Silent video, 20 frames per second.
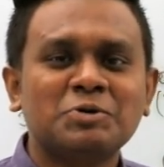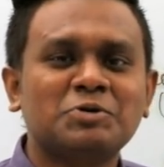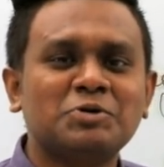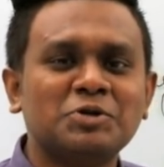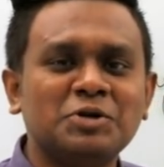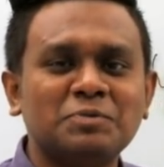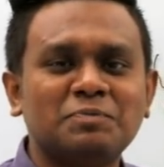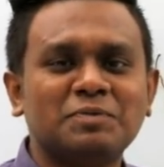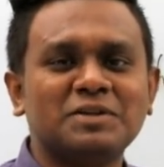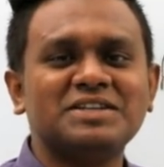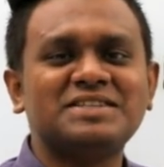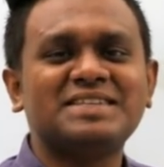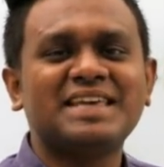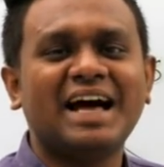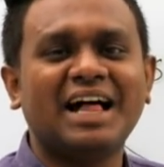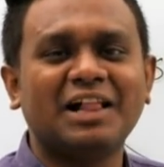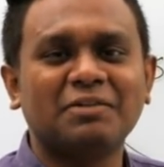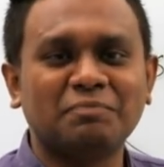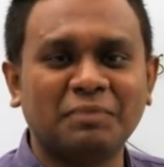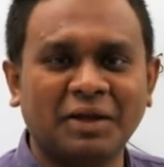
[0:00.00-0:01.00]
কুড ইউ প্লিজ
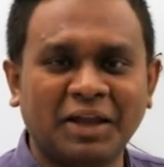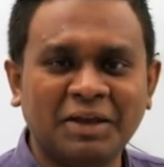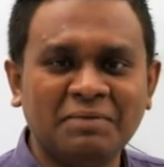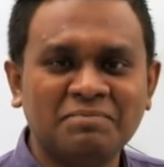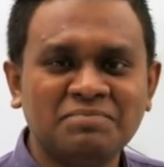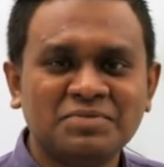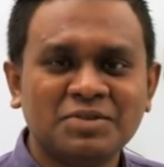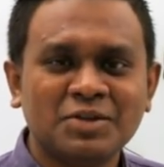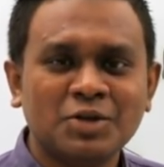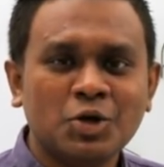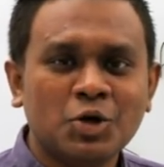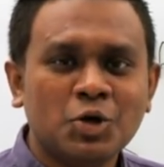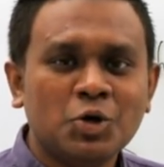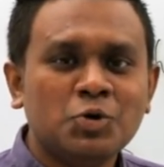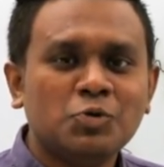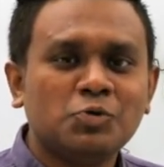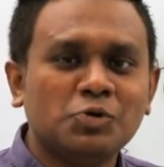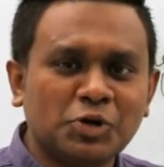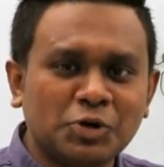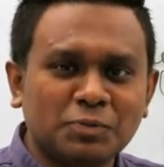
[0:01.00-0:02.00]
হেল্প মি
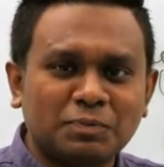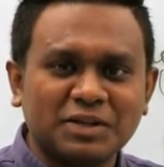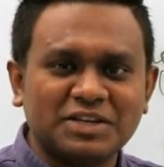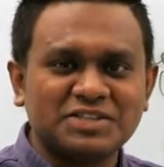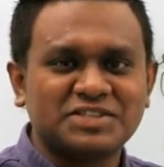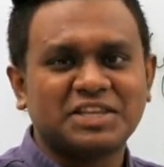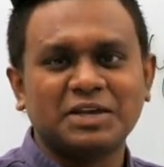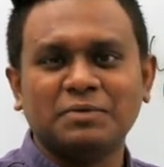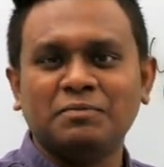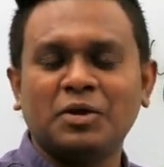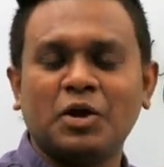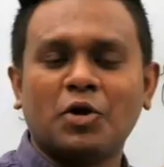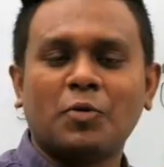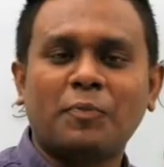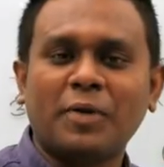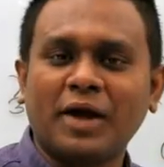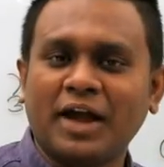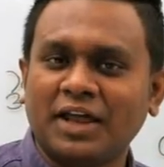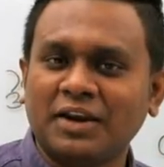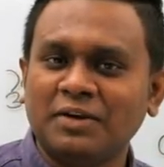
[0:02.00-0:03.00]
উড ইউ প্লিজ গিভ মি ইয়োর
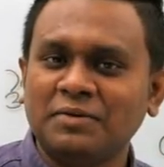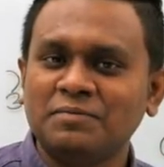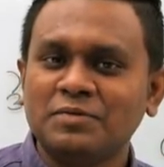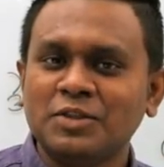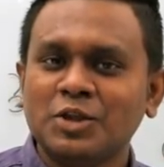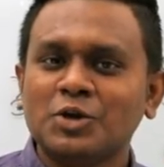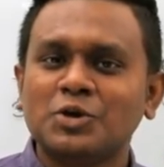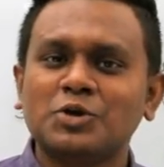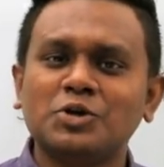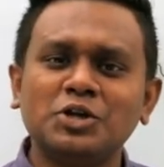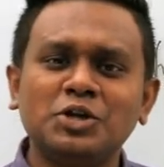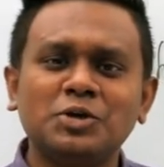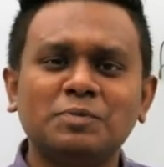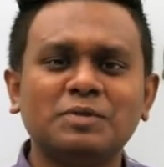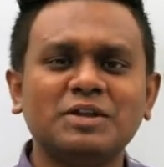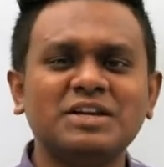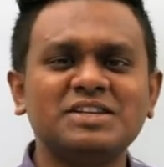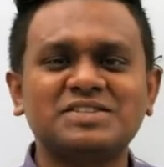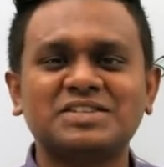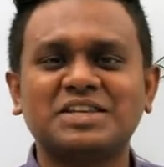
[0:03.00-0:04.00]
ফ্যান কুড ইউ
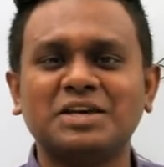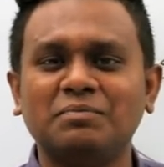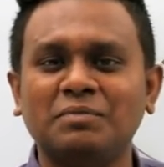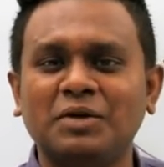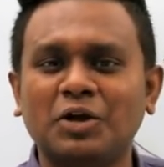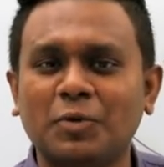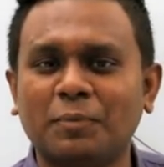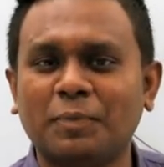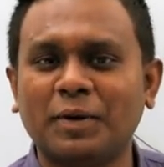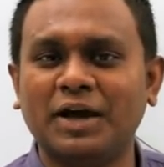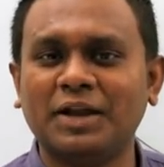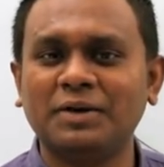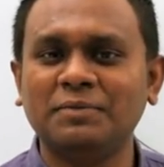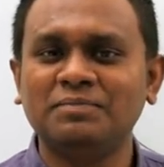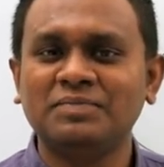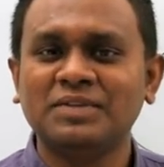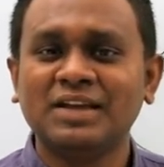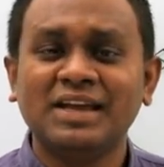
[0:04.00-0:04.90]
প্লিজ গিভ মি ইয়োর ফ্যান